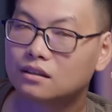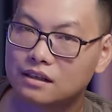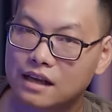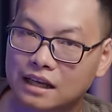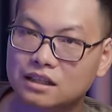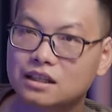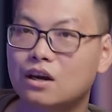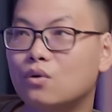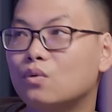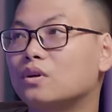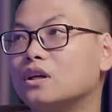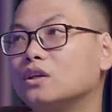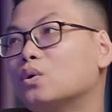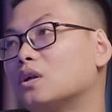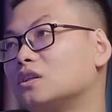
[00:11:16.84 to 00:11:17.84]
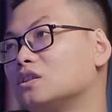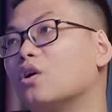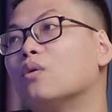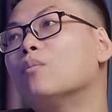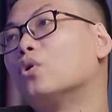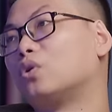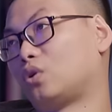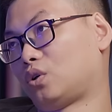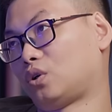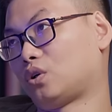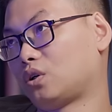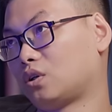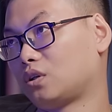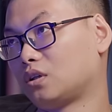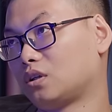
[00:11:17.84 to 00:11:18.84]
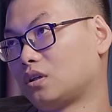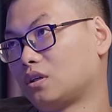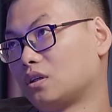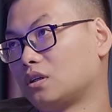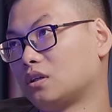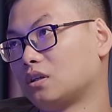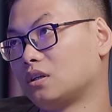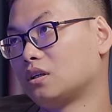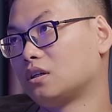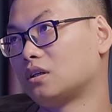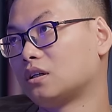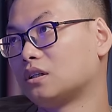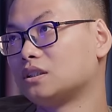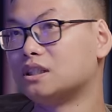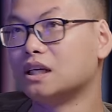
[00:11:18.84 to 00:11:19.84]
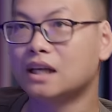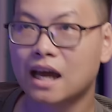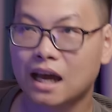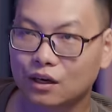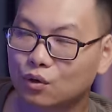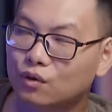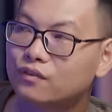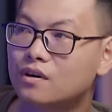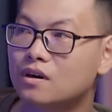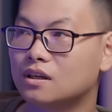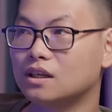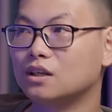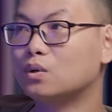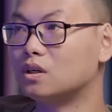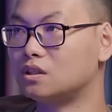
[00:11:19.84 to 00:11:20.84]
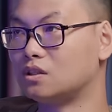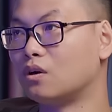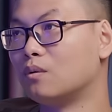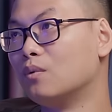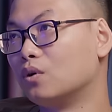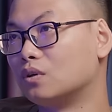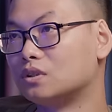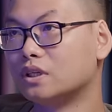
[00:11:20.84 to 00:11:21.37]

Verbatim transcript: Đánh nhau kỹ thuật chỉ có một, triệt hạ đối phương kỹ thuật chỉ có một.